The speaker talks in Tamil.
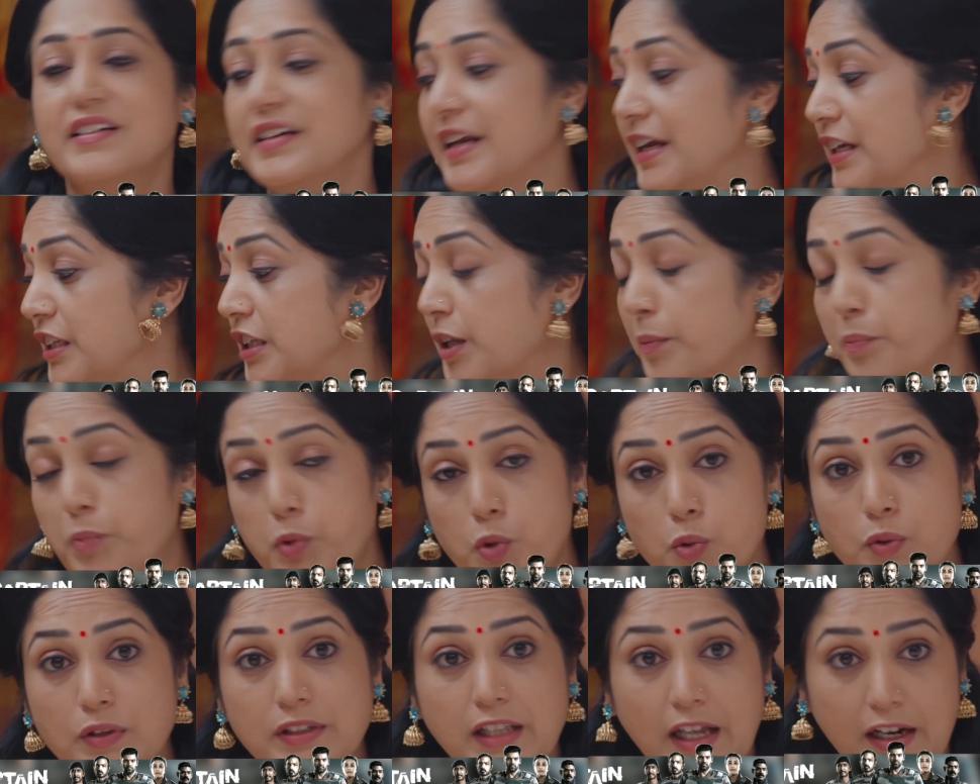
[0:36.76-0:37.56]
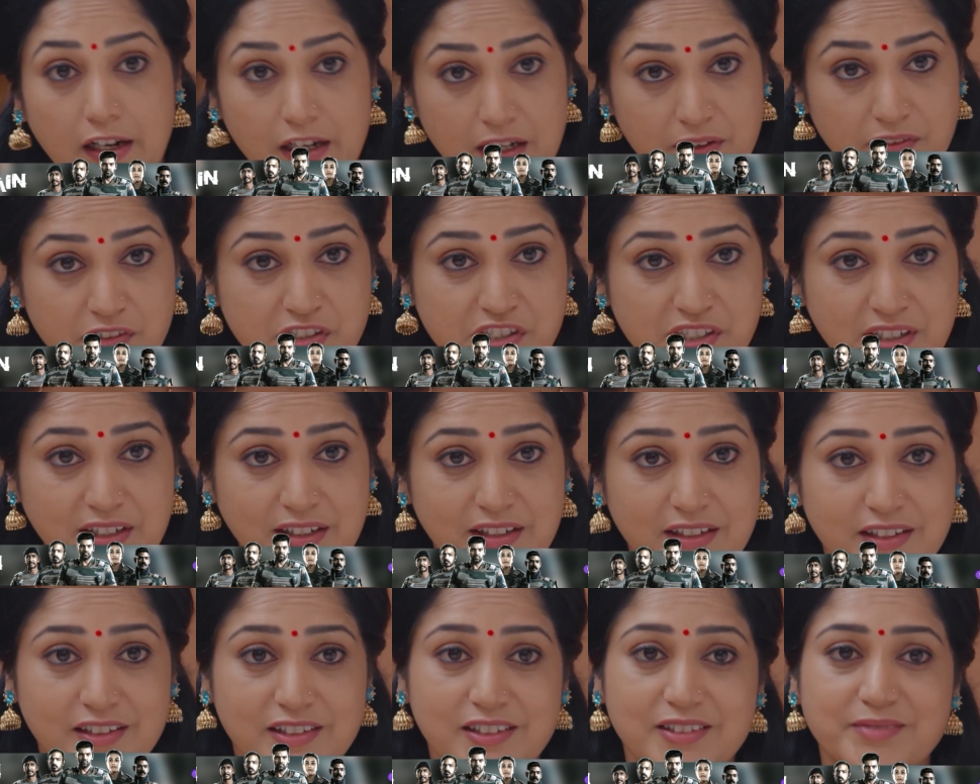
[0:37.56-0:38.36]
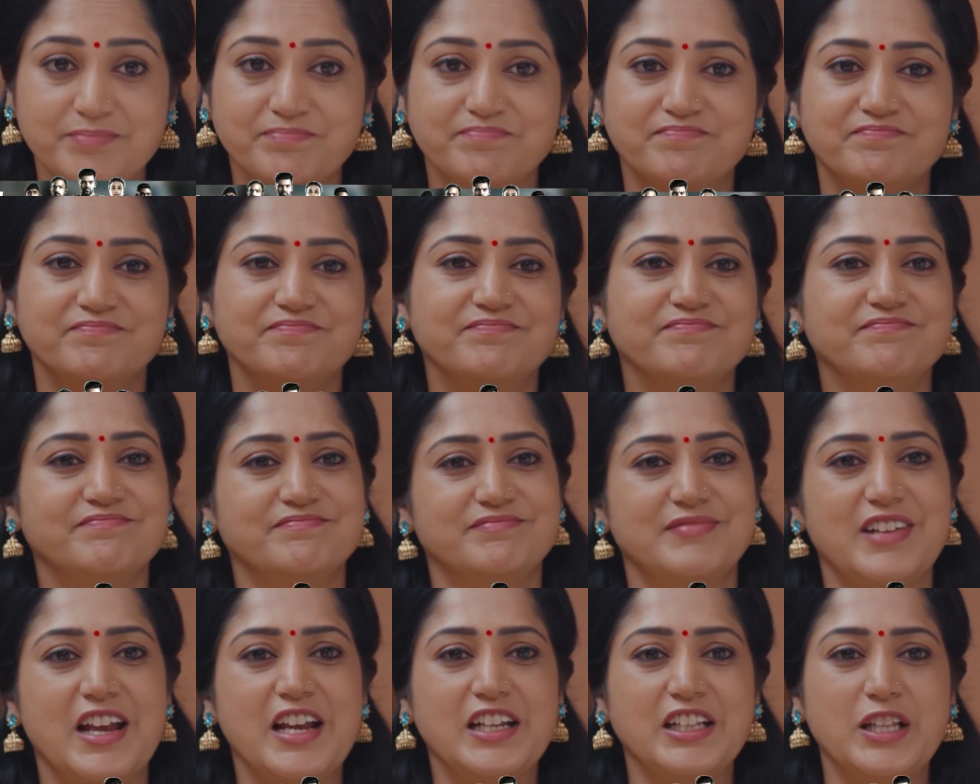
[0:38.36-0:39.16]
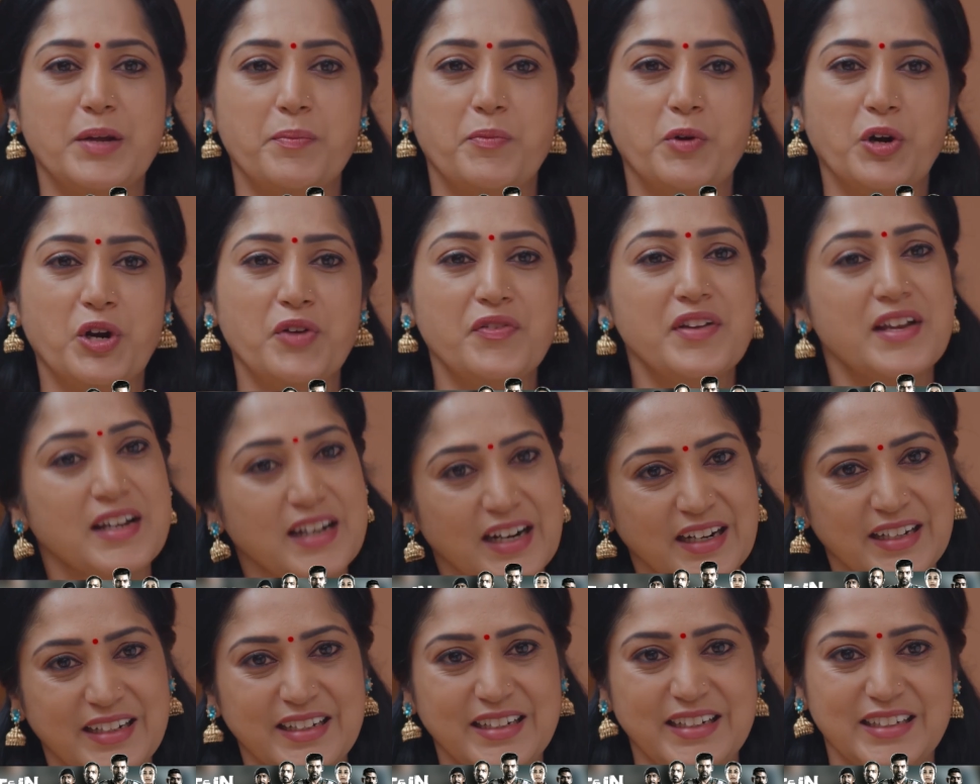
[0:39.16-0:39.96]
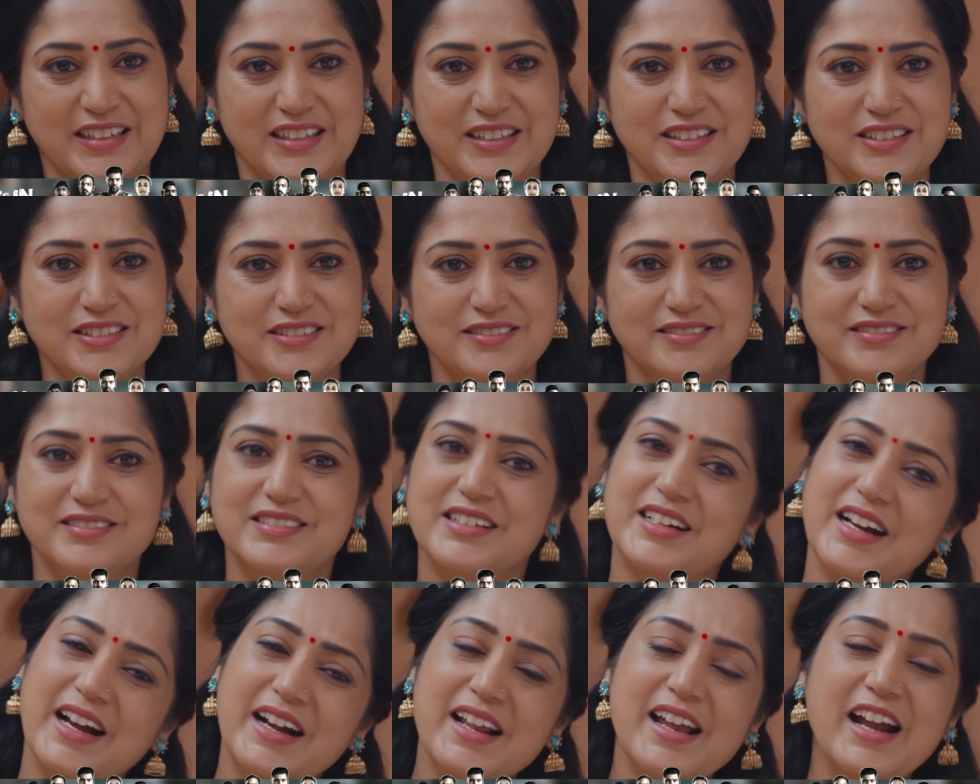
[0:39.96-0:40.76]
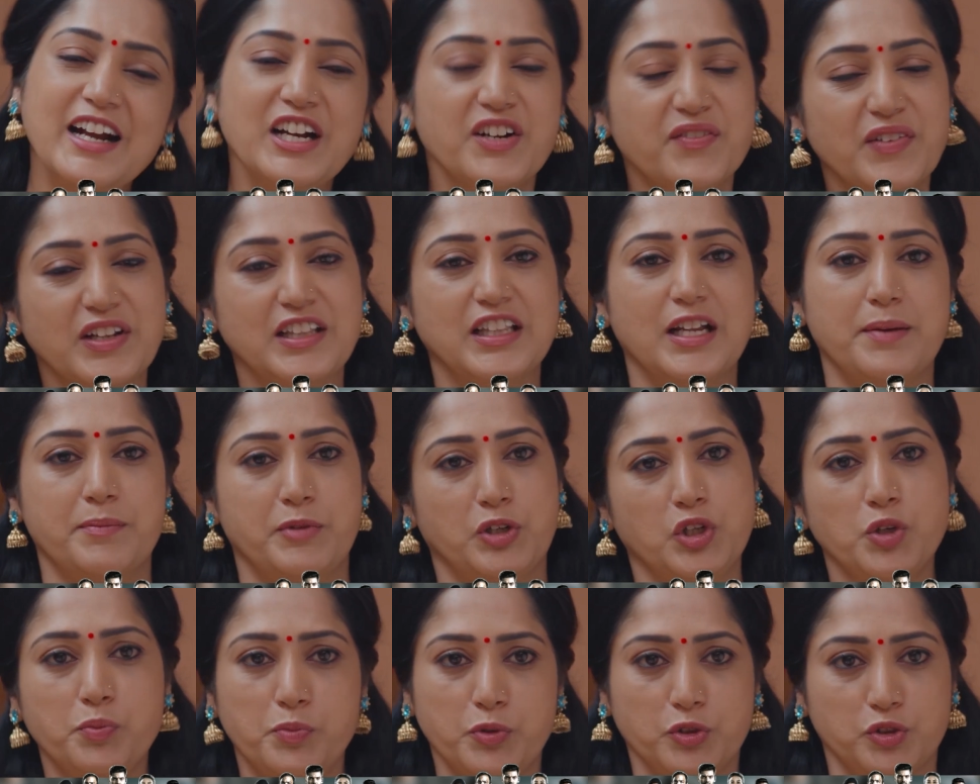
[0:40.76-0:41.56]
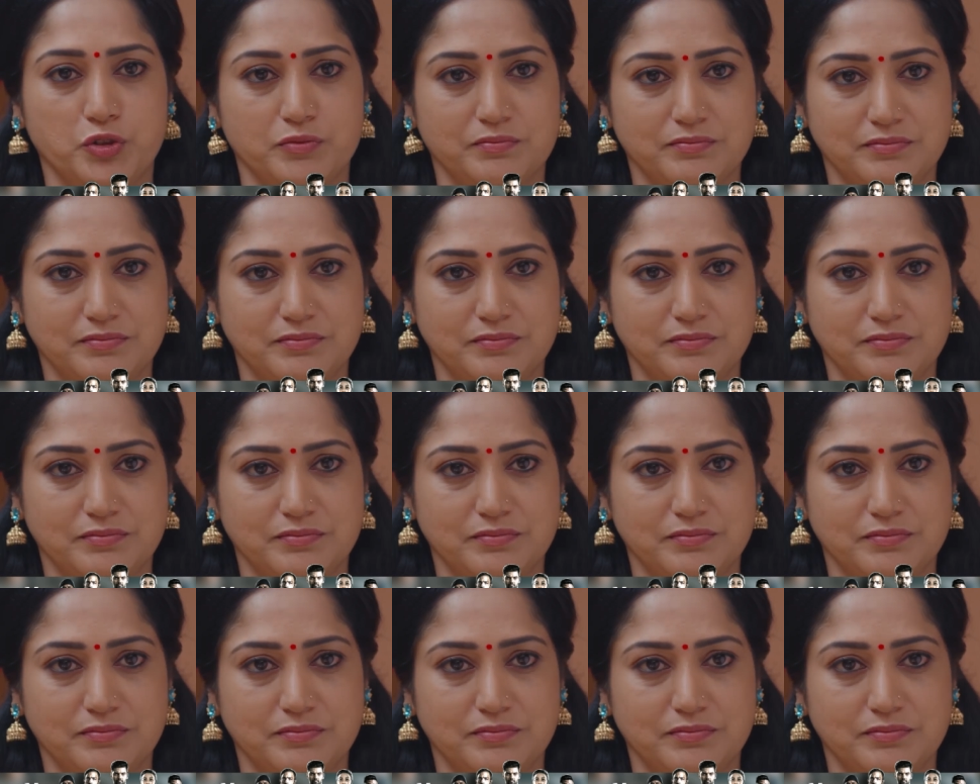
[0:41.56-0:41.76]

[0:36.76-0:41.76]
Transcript: நீ இந்த பூவை தலையில வச்சுக்கிட்டு இந்த புடவைய கட்டிக்கிட்டு ரெடி ஆயிட்டு வந்தா மட்டும்